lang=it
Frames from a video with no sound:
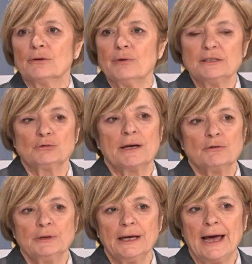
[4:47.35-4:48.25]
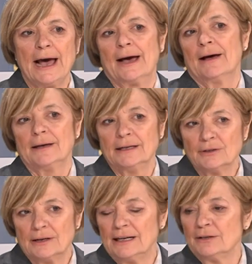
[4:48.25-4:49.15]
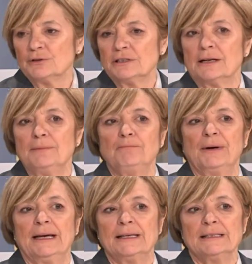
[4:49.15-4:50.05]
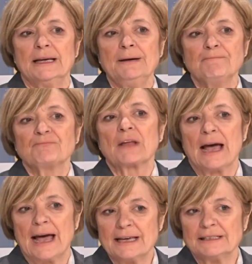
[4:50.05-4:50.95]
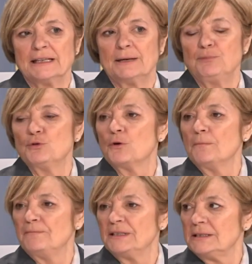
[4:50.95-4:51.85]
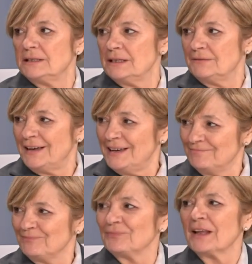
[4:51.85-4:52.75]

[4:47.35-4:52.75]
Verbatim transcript: questo aiuterà il, le nostre imprese a essere più competitive